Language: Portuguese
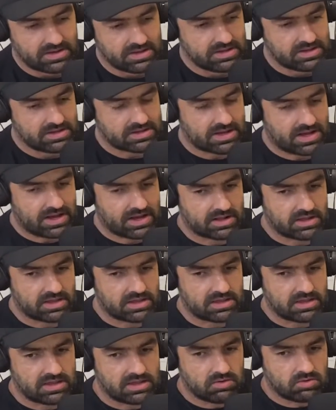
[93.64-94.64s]
E, cara,
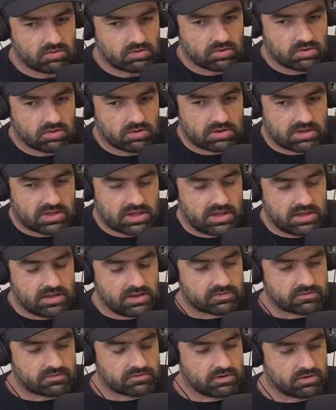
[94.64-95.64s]
eu coloquei
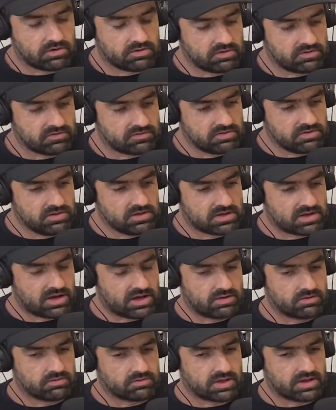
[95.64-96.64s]
assim, ó, decidi,
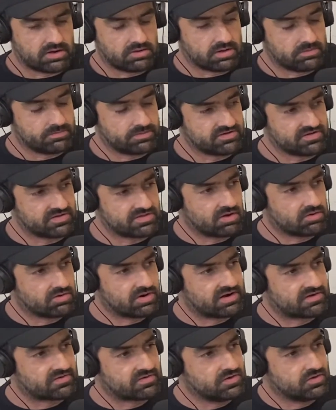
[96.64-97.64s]
cara, eu quero representar o
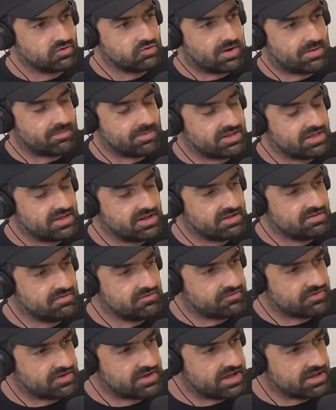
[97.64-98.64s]
Garcia de uma maneira
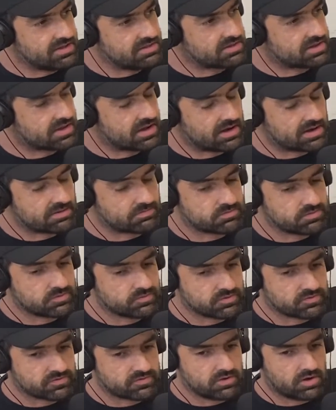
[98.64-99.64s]
diferente, cara.
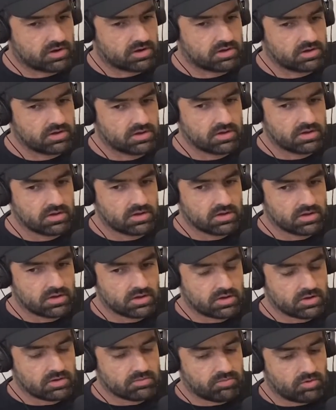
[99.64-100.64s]
Tipo assim, ó.
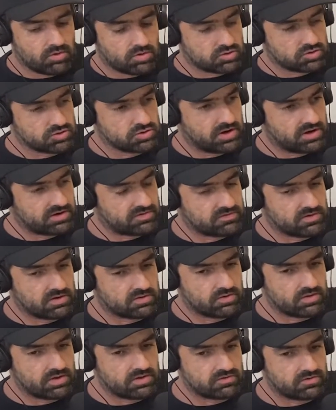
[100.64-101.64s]
Porra, hoje o Garcia é
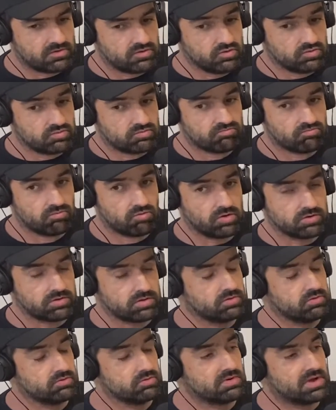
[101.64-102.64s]
conhecido em um
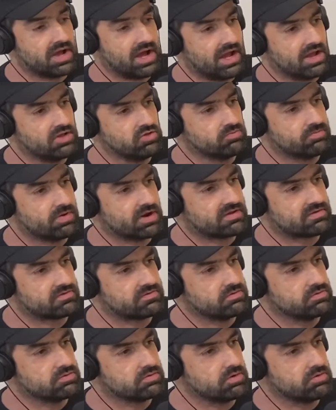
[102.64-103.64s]
monte de lugar aí do
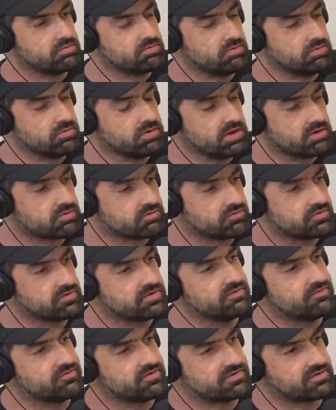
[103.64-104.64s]
Brasil que eu não ia
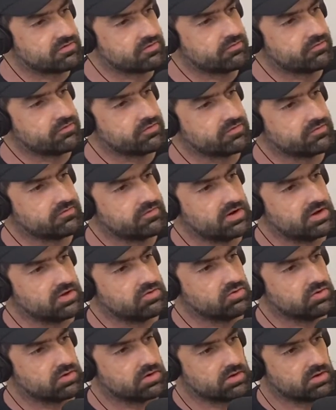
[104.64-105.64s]
conseguir fazer se eu fosse
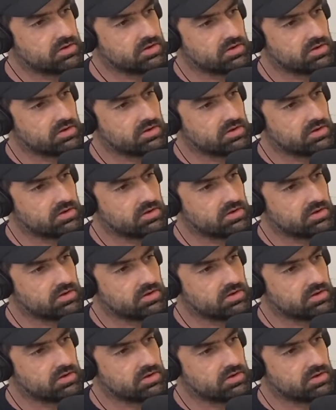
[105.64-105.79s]
vereador